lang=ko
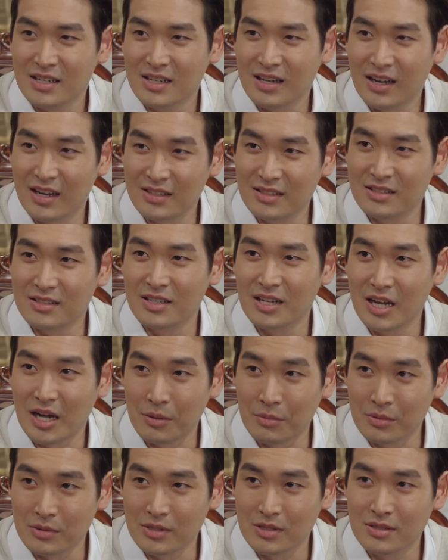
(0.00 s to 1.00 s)
아들이
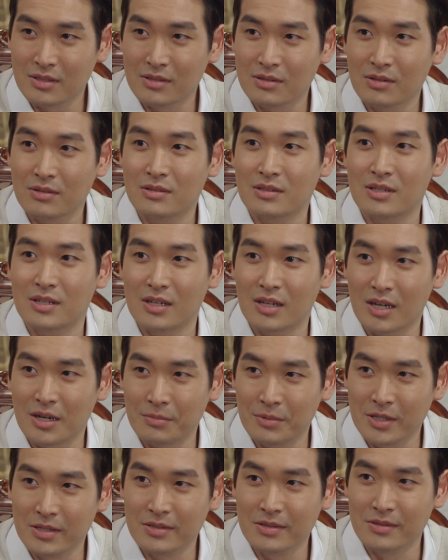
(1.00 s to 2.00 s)
아버지 쓰러뜨릴까
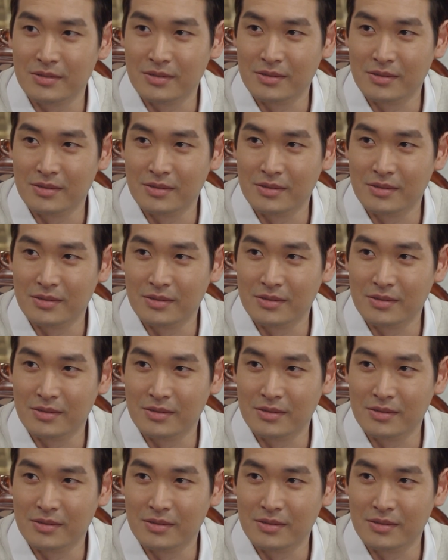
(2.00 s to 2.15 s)
봐요.